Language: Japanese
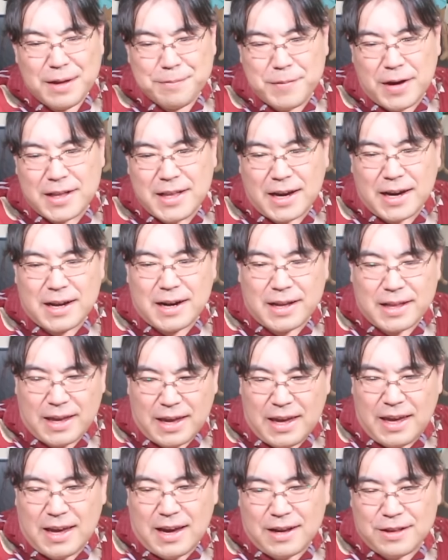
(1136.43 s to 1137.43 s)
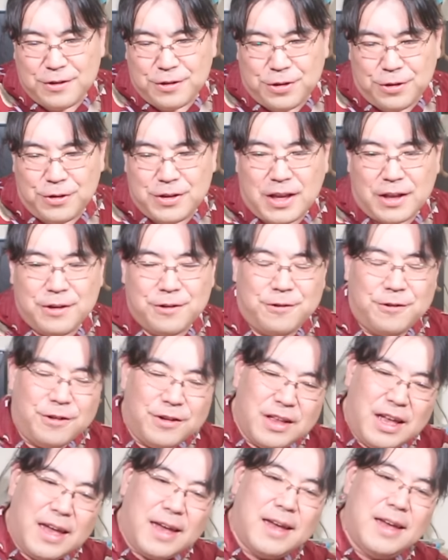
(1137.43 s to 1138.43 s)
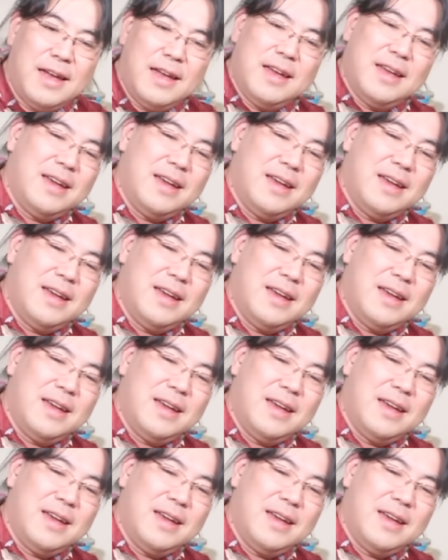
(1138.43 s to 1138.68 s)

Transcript: まあだからねあのそういったところで